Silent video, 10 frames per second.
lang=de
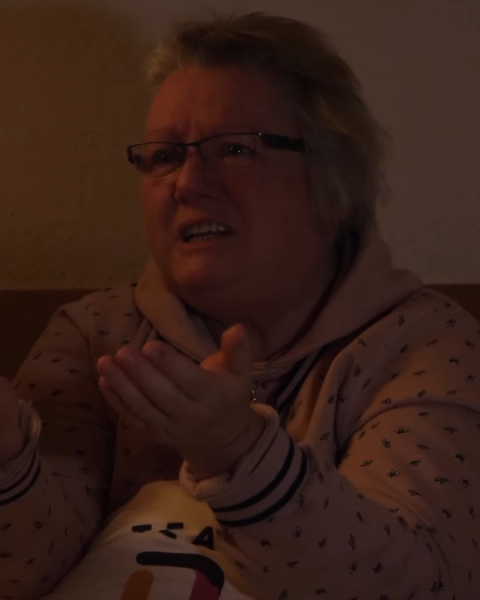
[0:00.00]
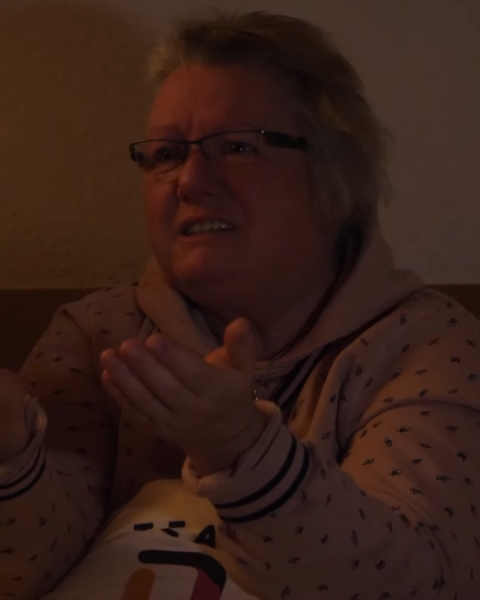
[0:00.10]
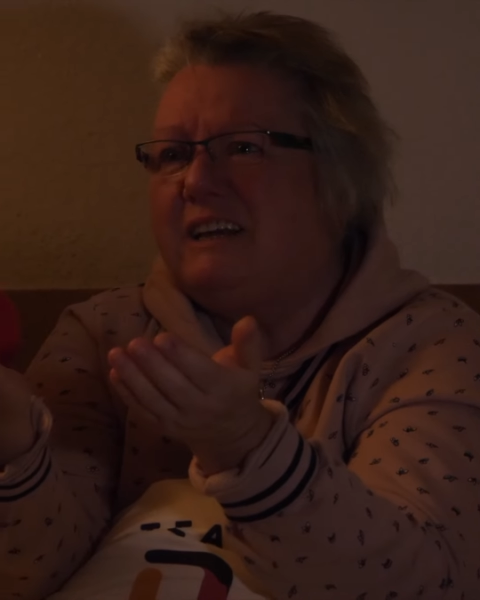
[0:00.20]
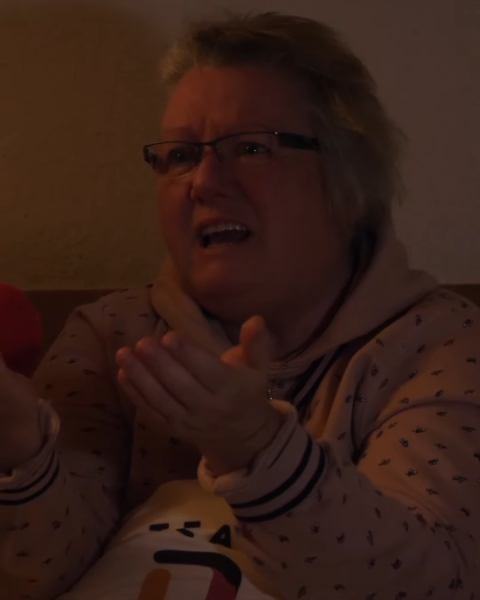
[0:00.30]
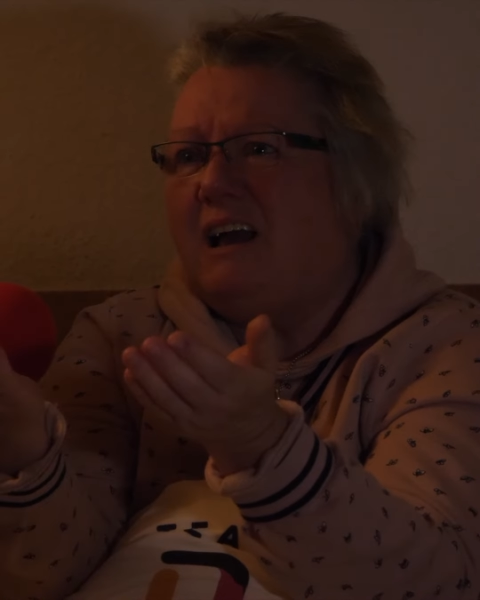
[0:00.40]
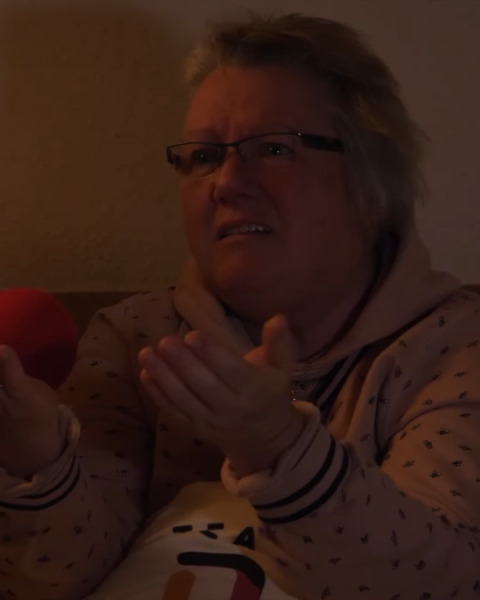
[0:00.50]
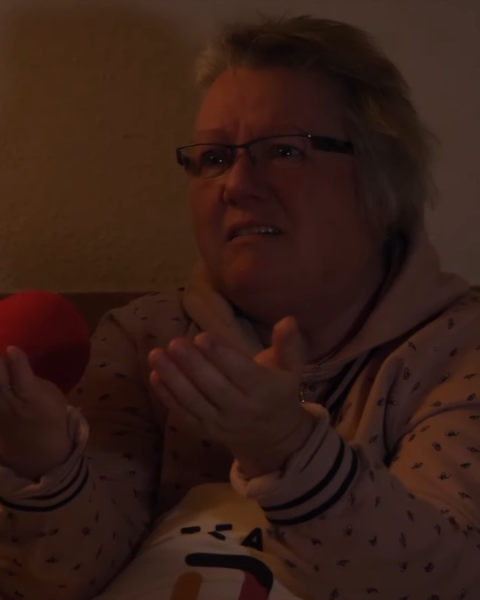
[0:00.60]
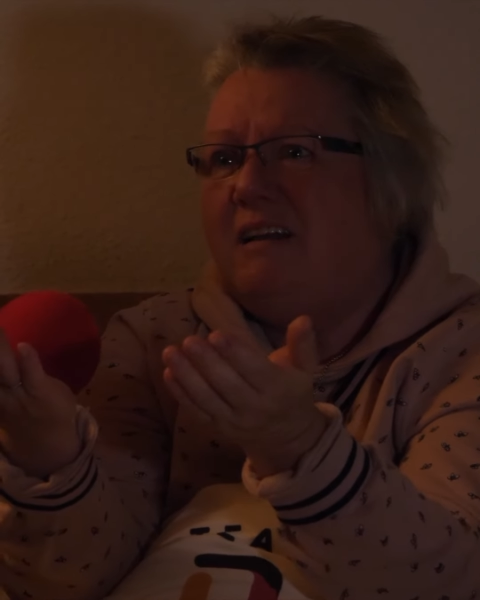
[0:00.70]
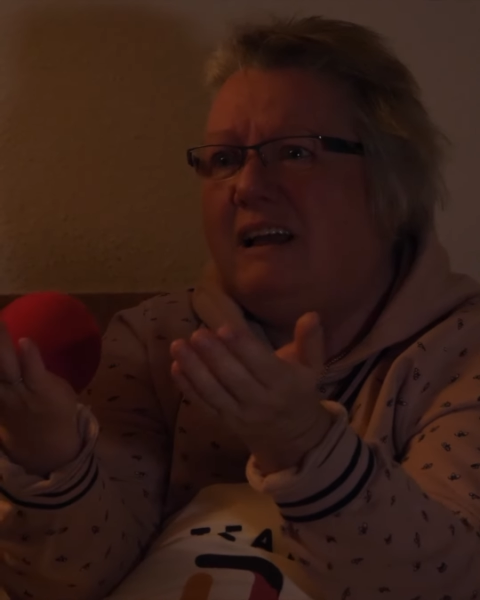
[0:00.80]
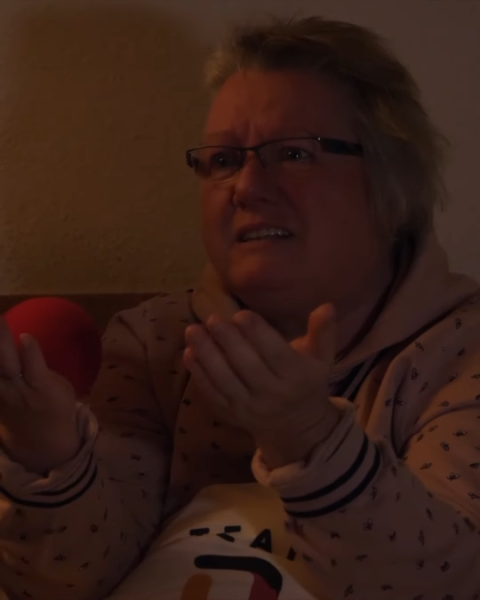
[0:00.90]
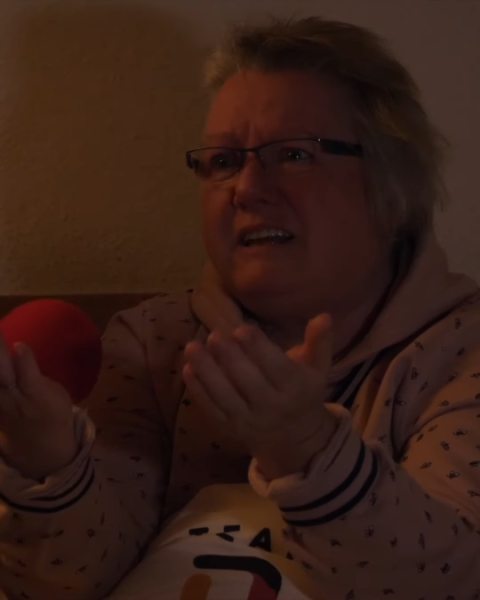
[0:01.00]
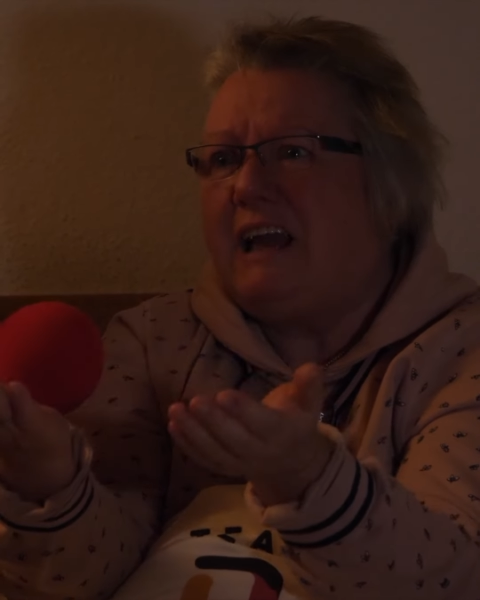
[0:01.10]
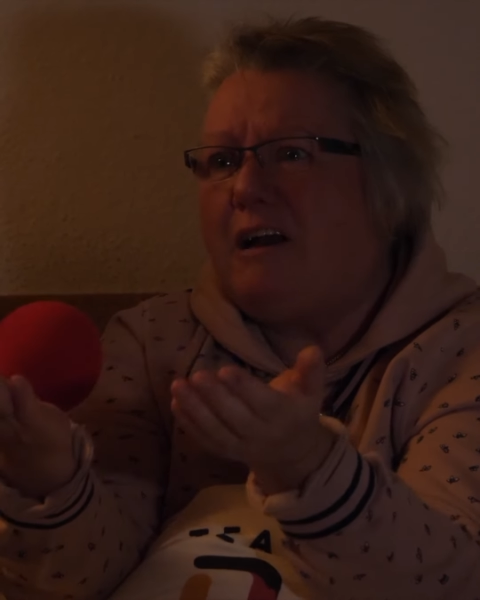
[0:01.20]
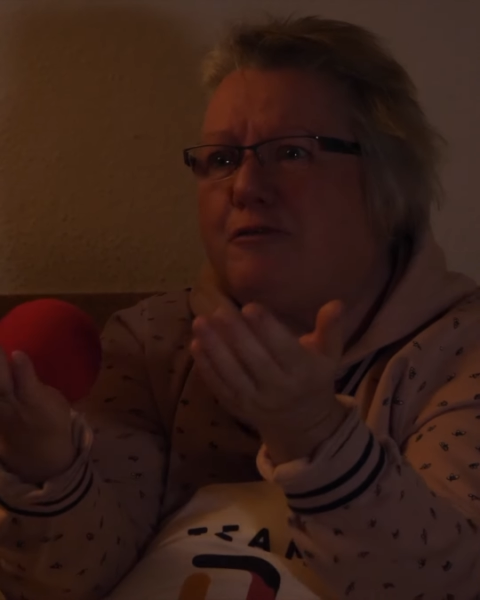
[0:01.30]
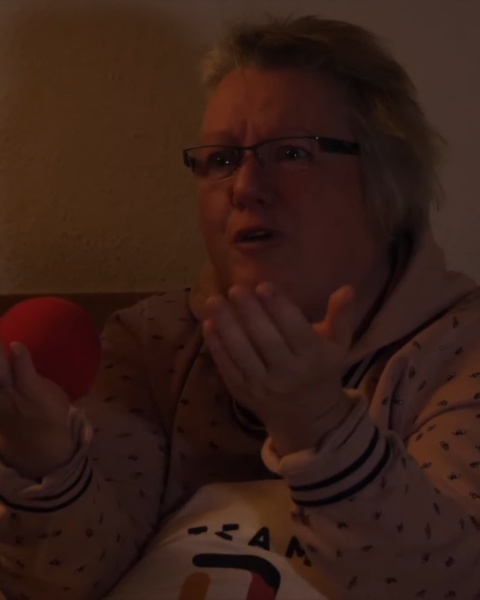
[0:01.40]
Andrea.
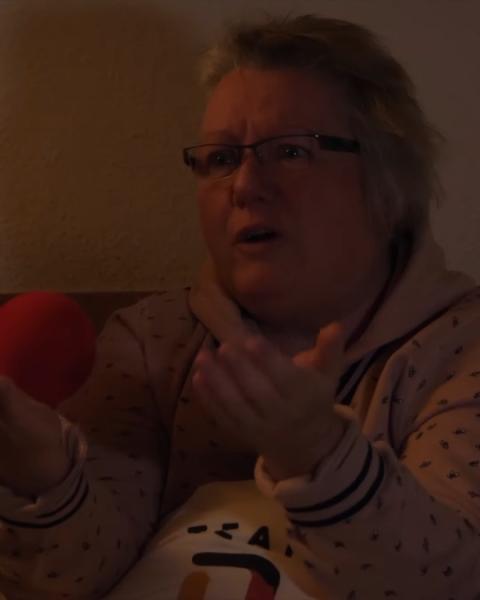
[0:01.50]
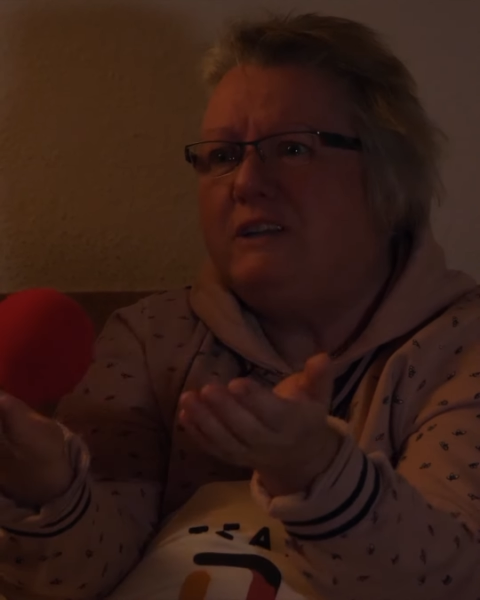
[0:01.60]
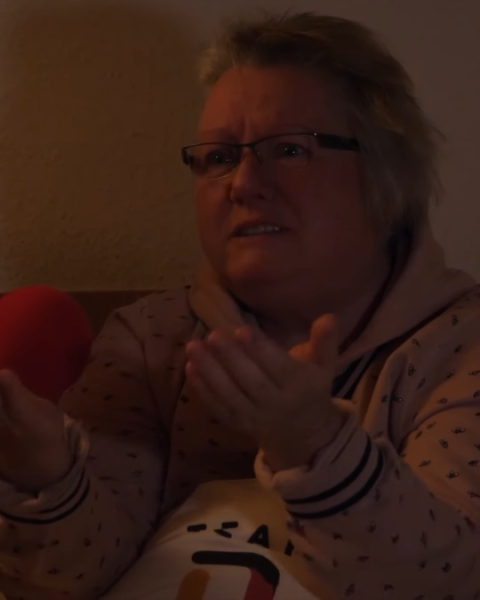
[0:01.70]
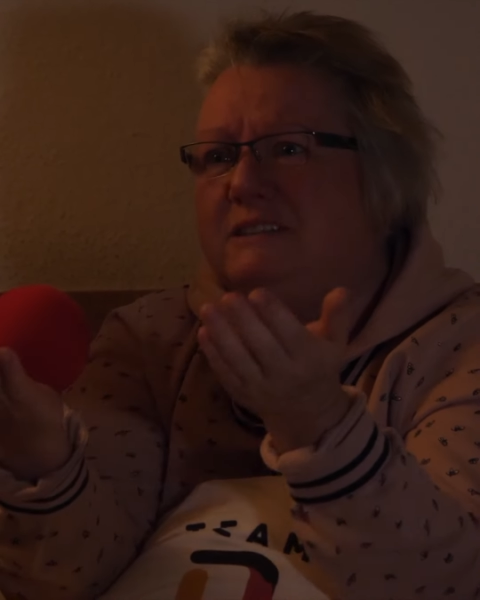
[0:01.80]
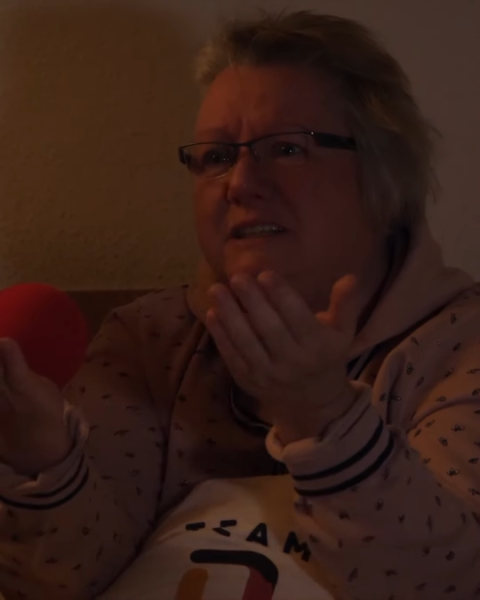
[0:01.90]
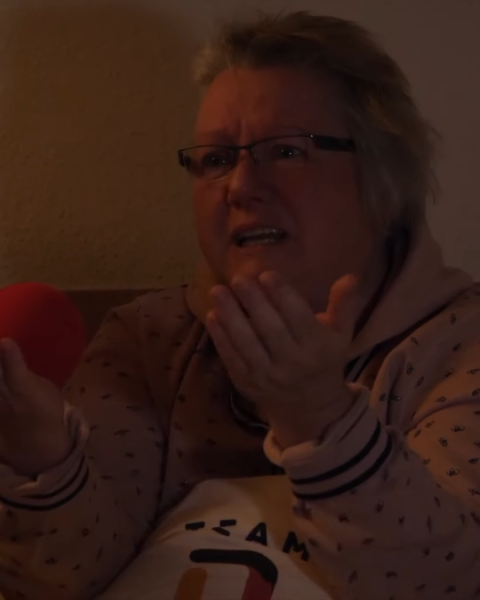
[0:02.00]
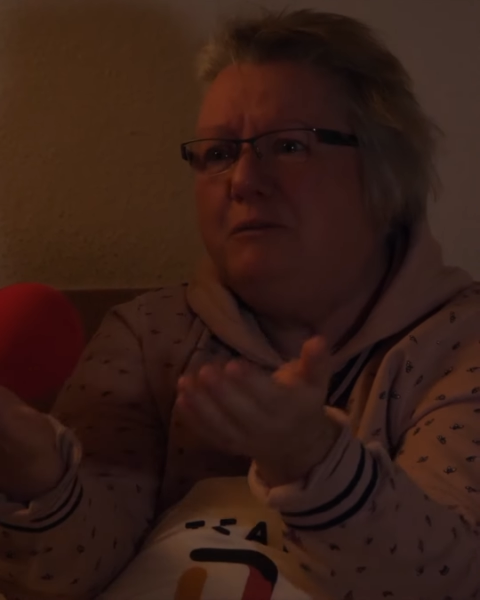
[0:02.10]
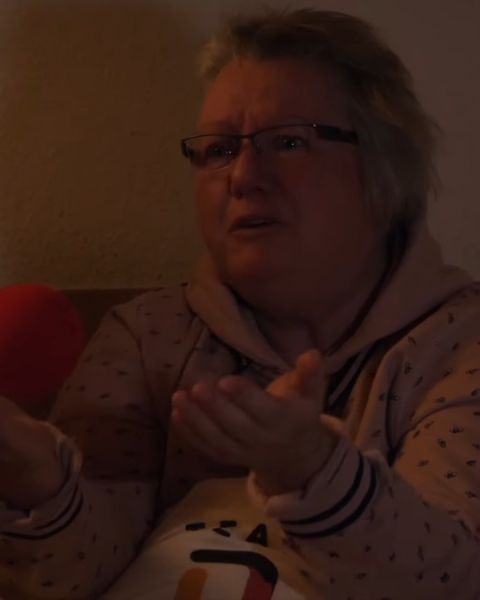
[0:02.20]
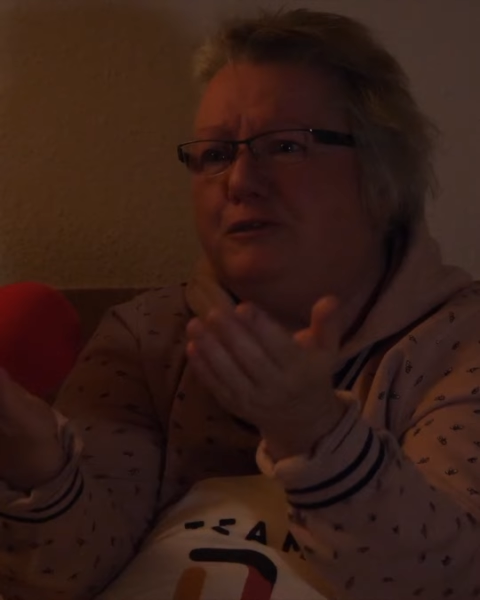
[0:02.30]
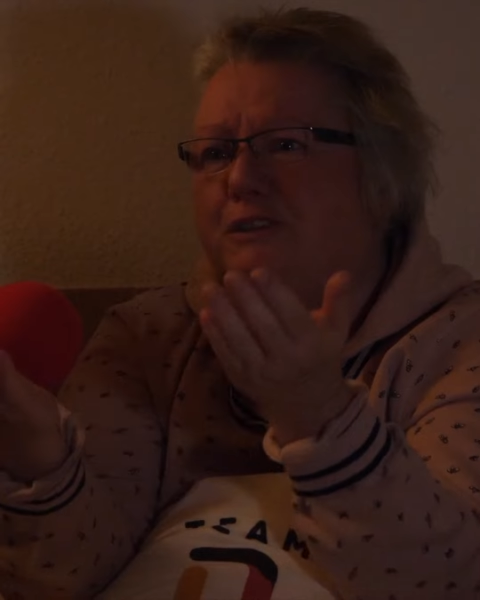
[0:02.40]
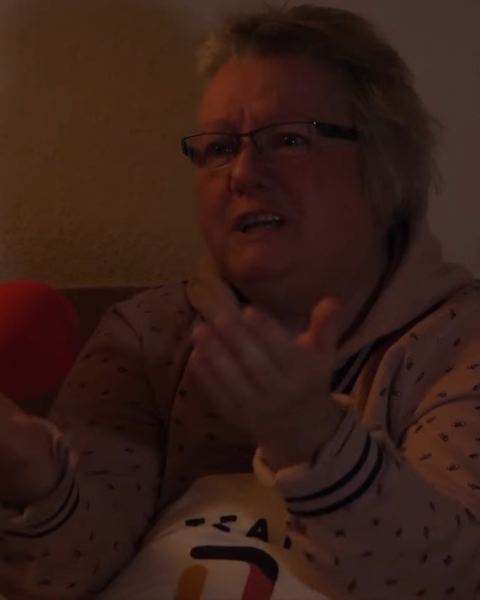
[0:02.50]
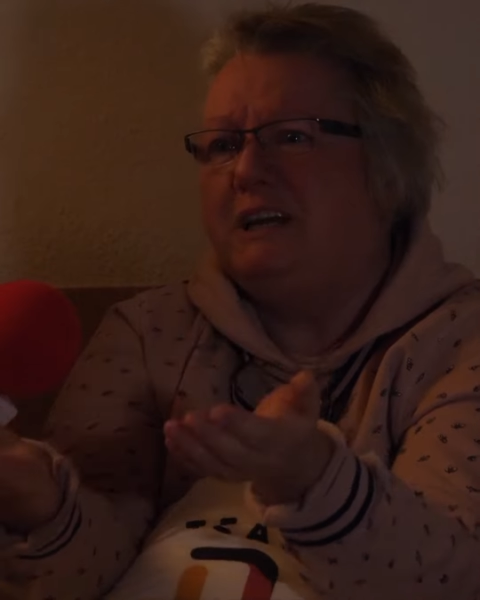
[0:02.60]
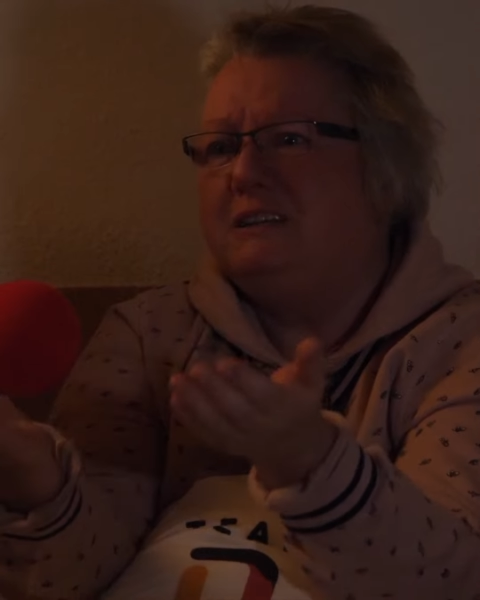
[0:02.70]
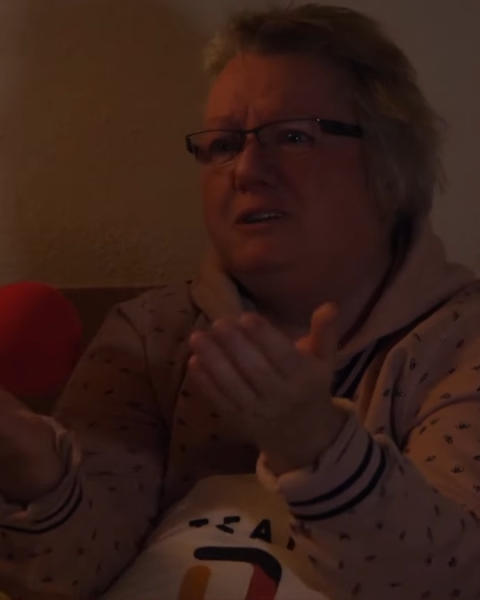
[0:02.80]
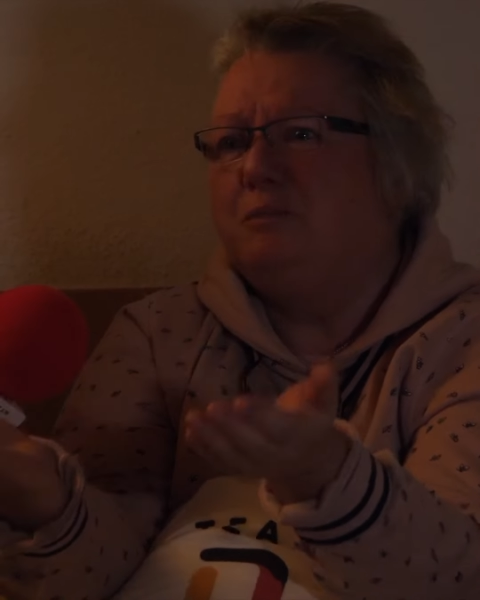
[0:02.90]
Andrea freut sich immer für die
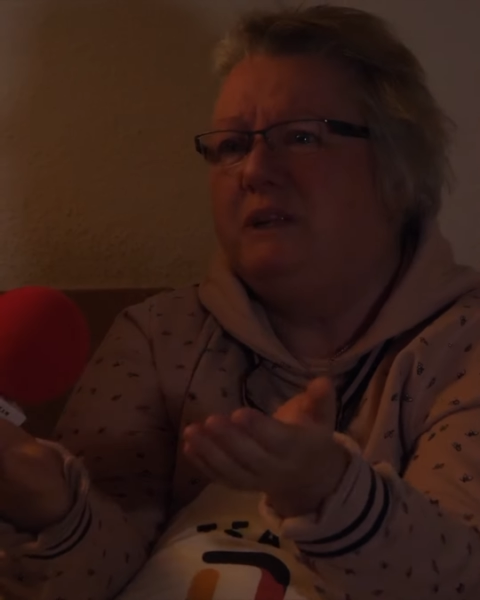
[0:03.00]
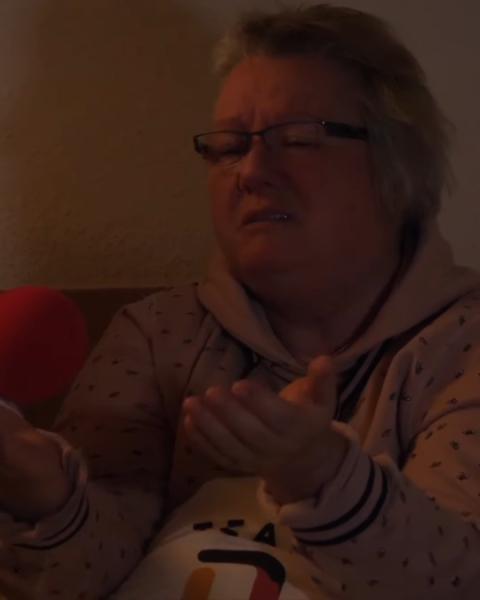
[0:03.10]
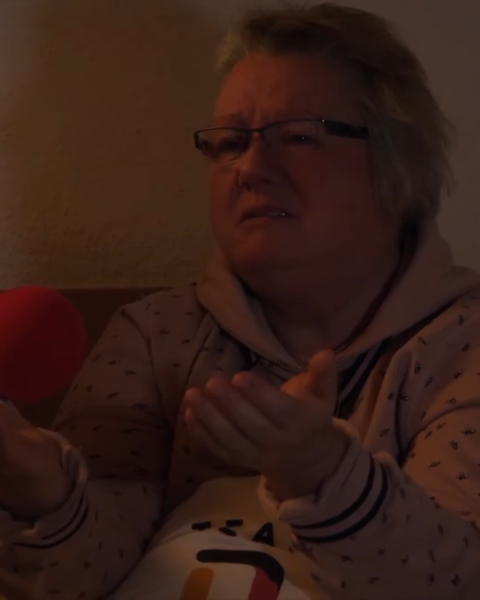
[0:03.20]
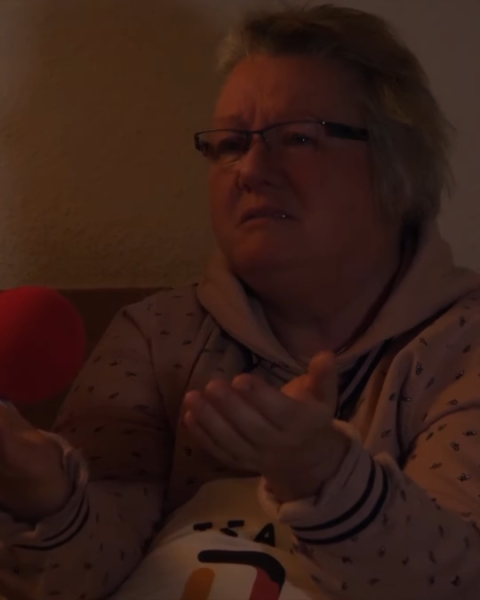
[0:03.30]
anderen mit.